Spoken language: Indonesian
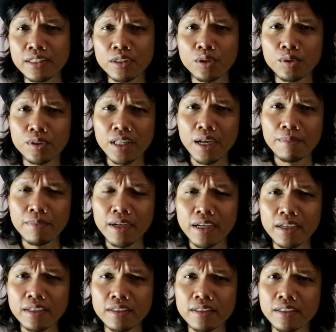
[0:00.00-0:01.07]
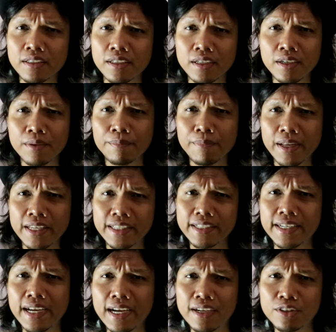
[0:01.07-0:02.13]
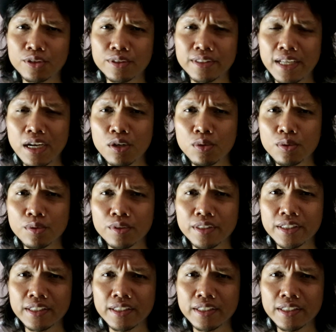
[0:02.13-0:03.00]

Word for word: terutama paling nggak harus tahu